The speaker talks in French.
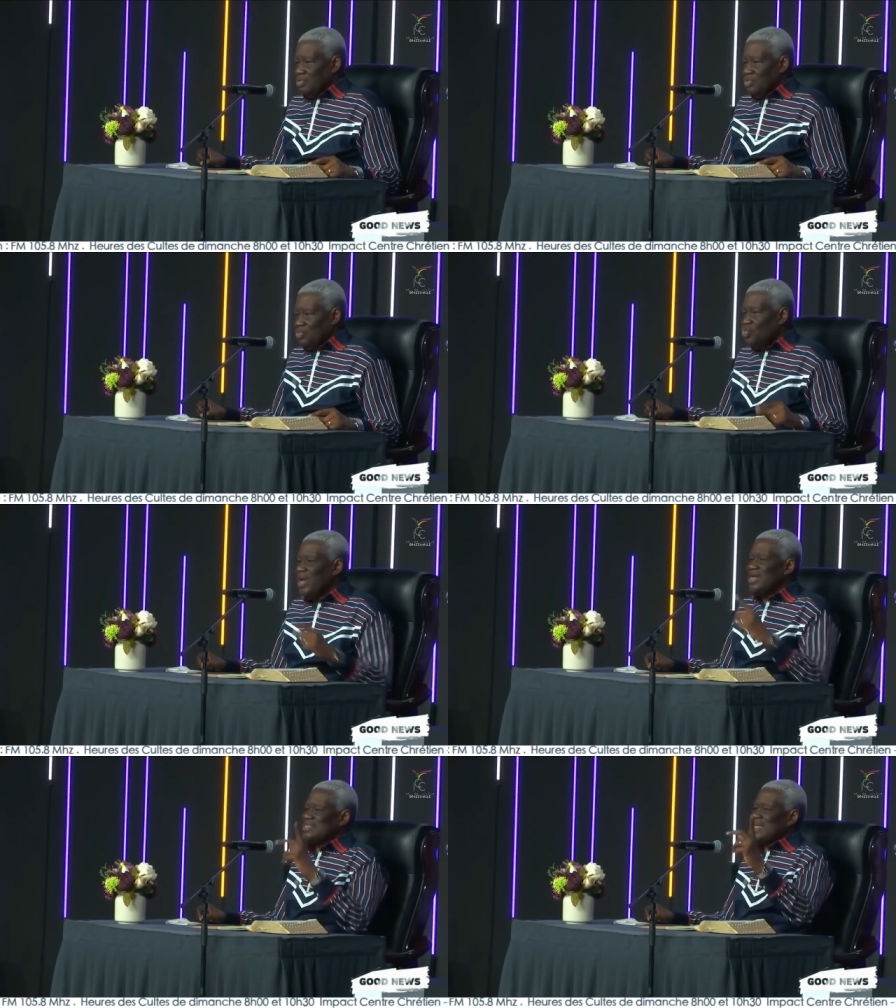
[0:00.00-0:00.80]
Où est
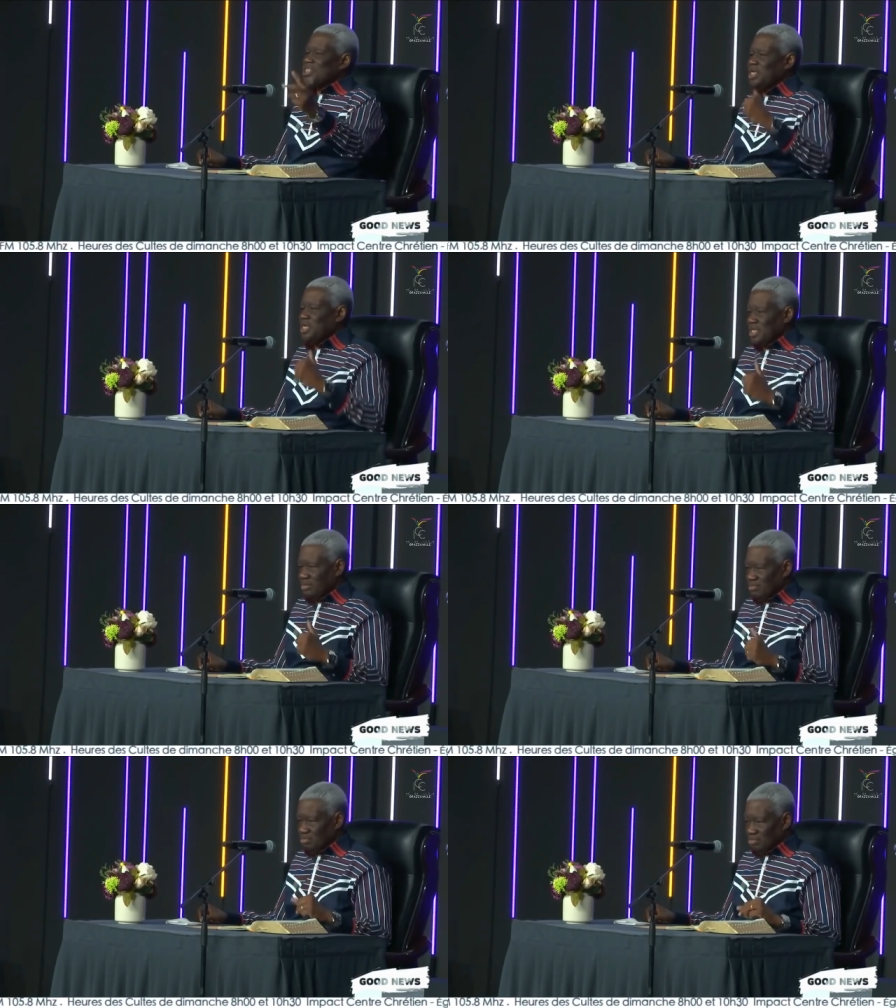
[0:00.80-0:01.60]
Zachée
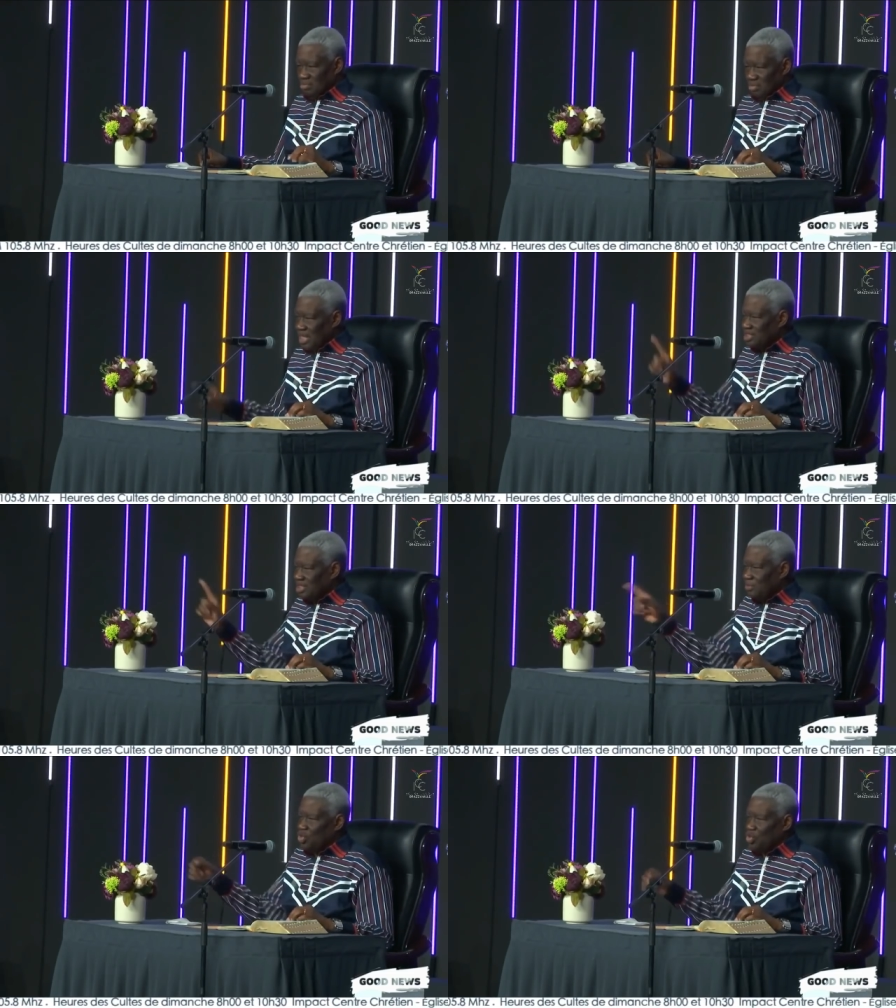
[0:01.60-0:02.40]
dans la
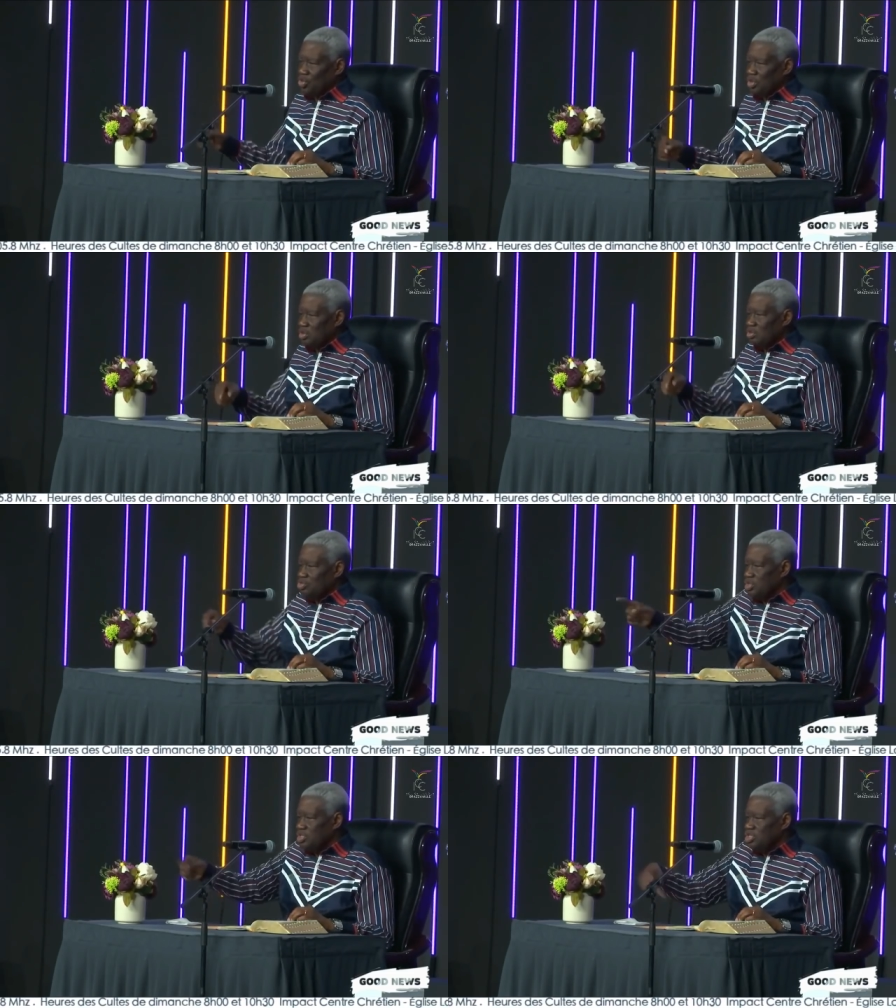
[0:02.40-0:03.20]
chambre haute
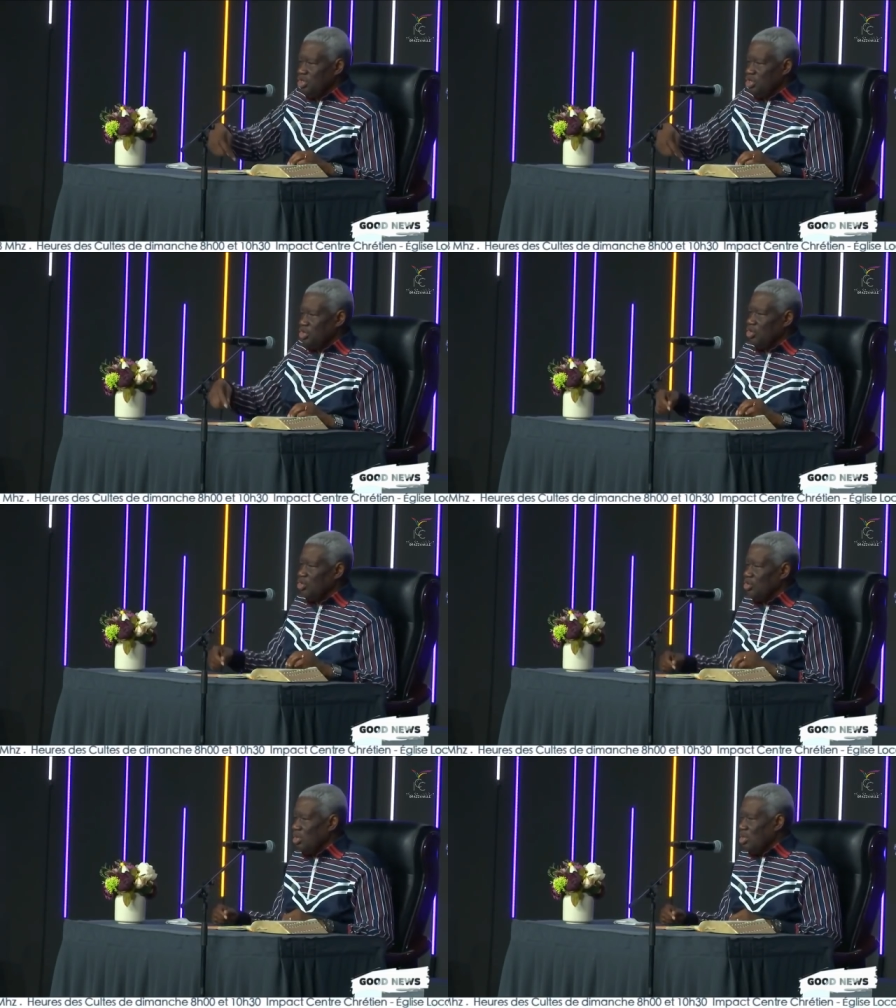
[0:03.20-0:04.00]
Lis leur nom.
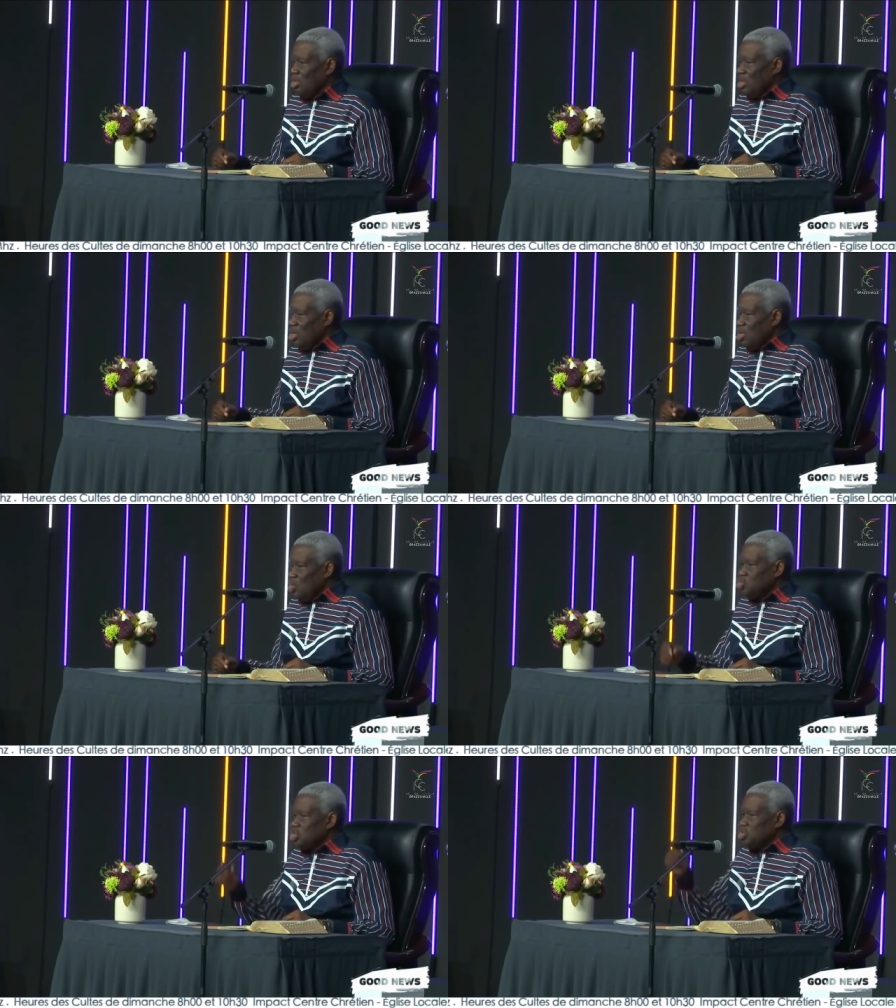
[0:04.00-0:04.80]
Où
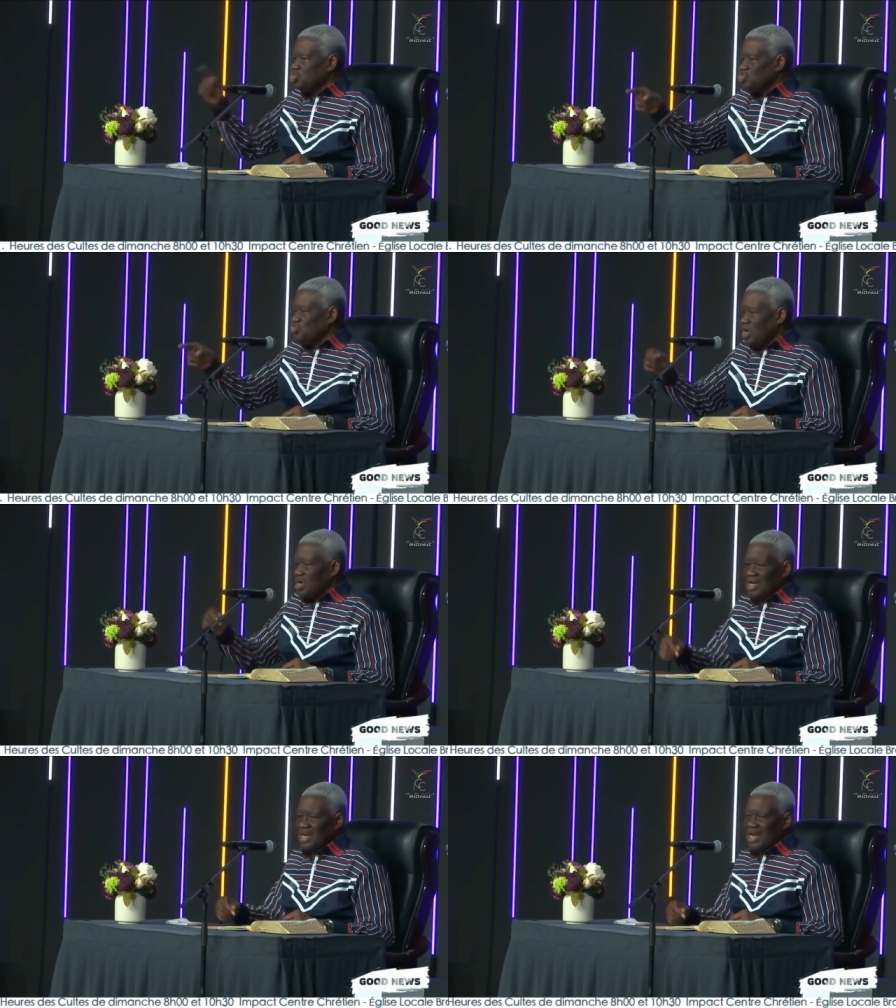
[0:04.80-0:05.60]
se trouve
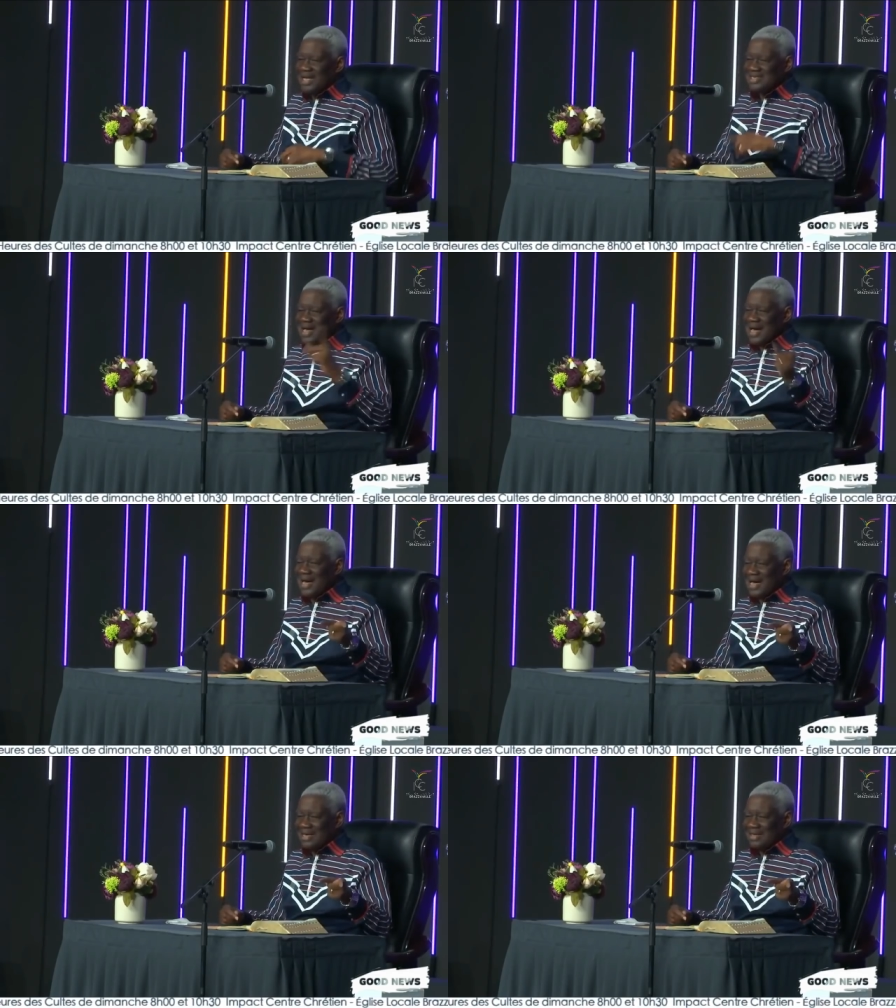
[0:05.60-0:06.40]

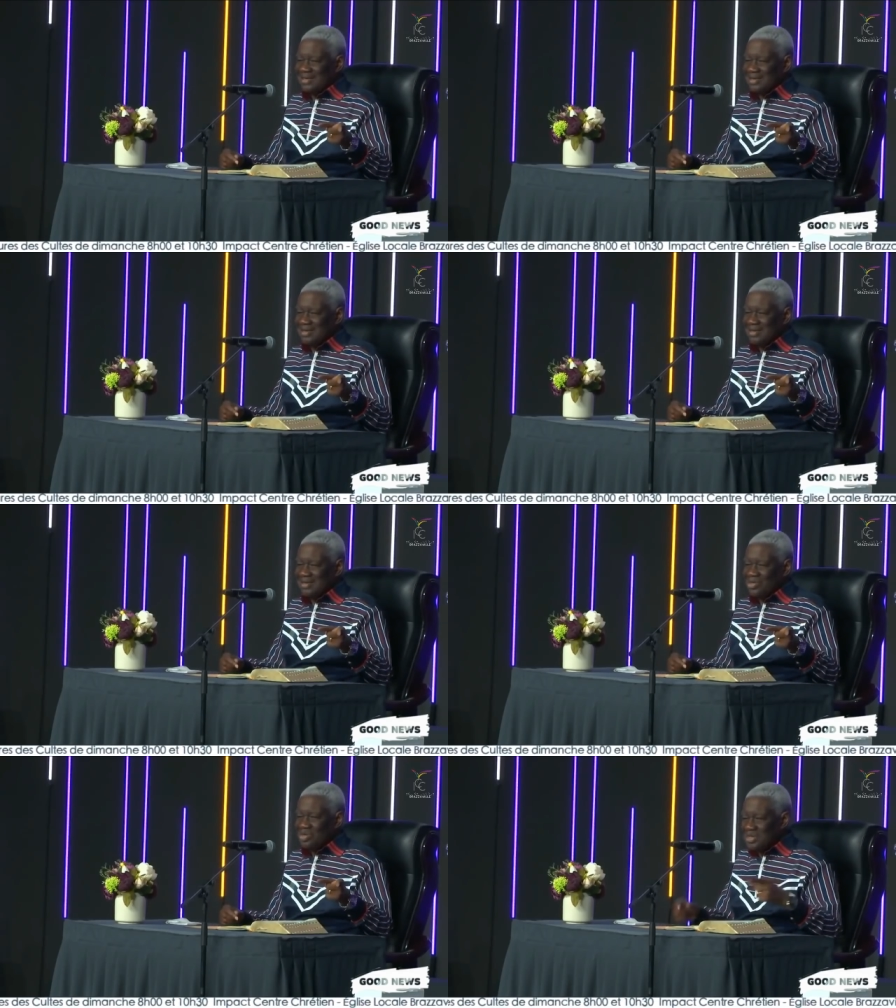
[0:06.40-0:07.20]
Lazare
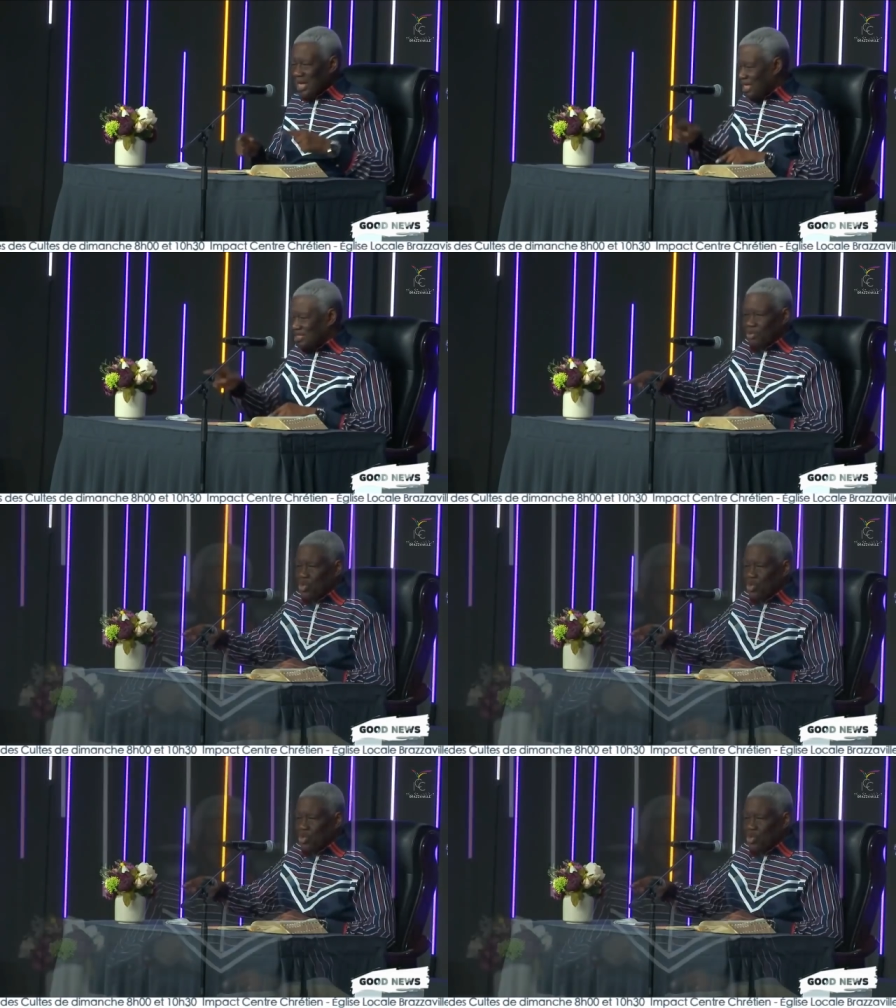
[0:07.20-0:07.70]
dans la chambre